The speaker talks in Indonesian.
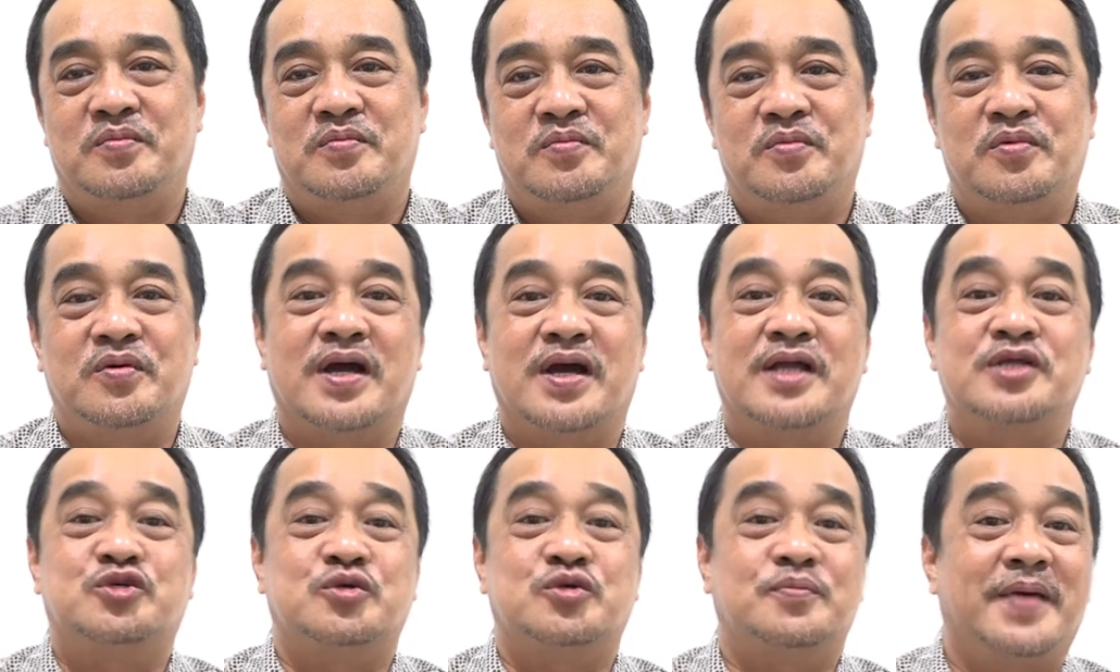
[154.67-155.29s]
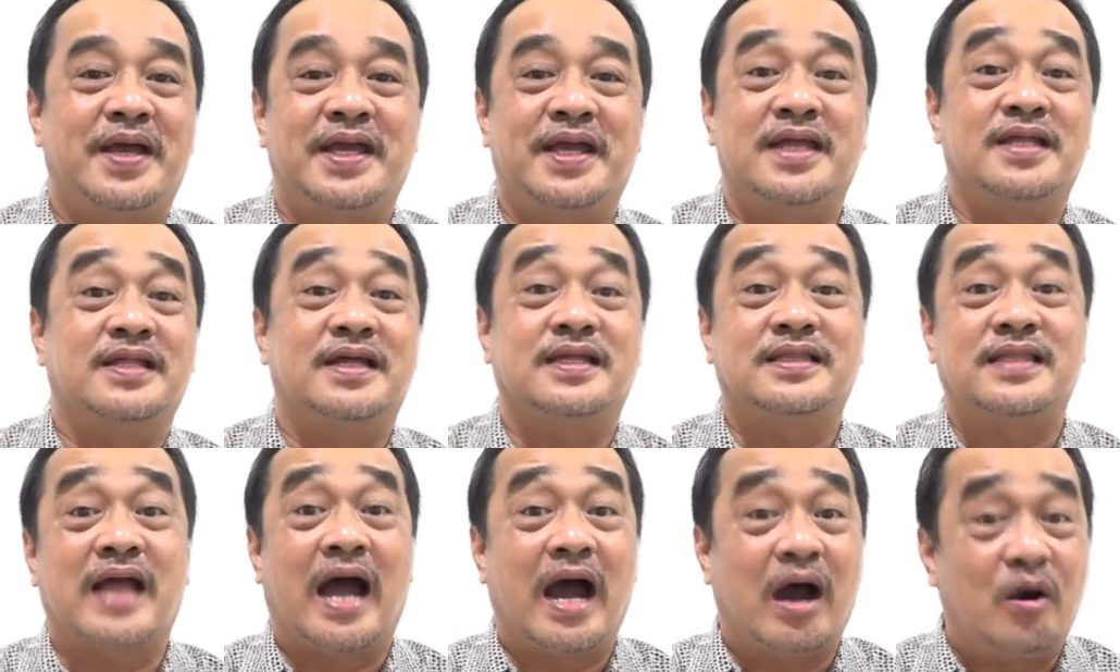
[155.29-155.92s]
Bukan supaya
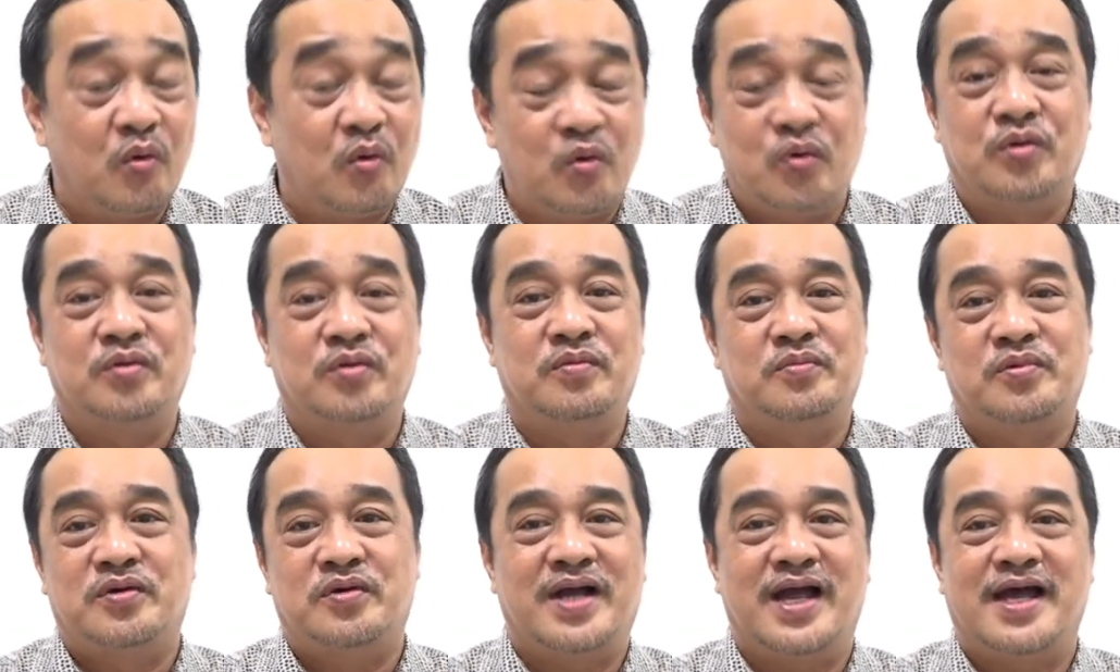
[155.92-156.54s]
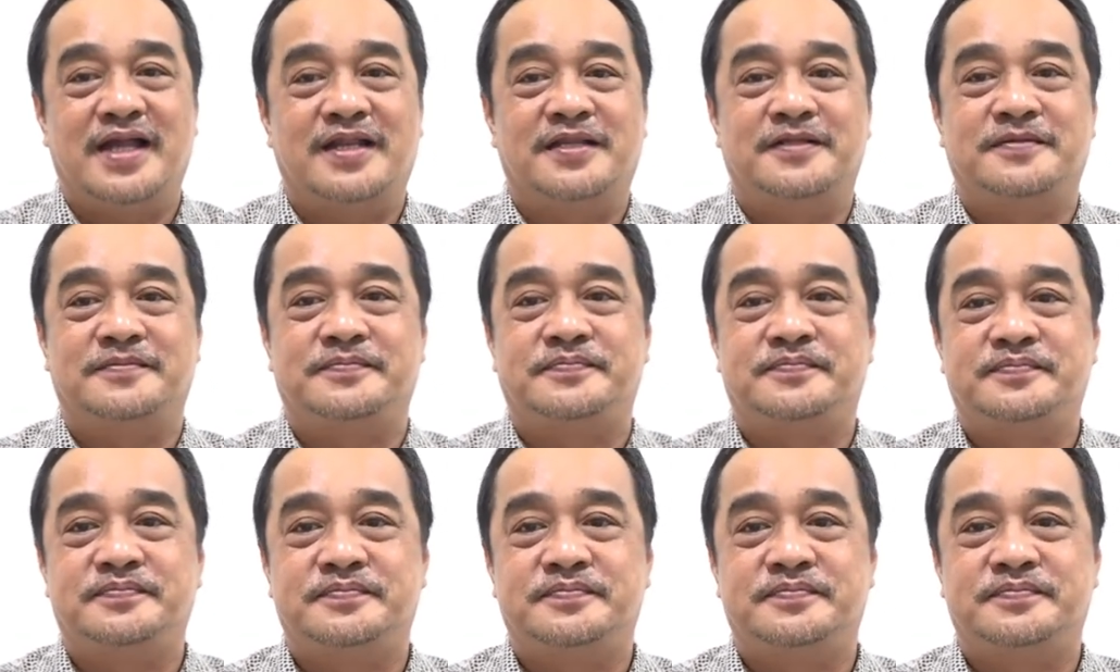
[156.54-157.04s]
kita tahu, bukan.